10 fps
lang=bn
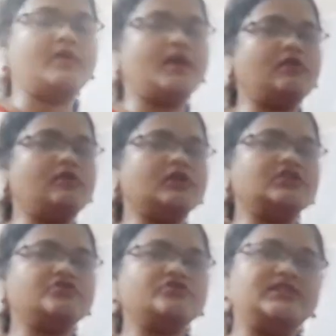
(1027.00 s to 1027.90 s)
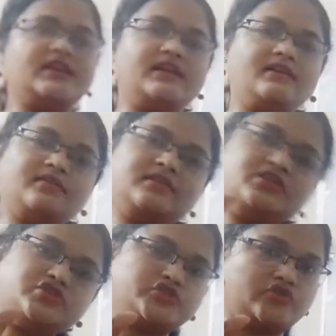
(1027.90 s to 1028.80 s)
এগুলো কিছু ছেলের
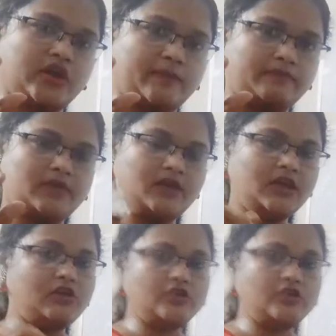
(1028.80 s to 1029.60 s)
নিজস্ব নাম এগুলো কিন্তু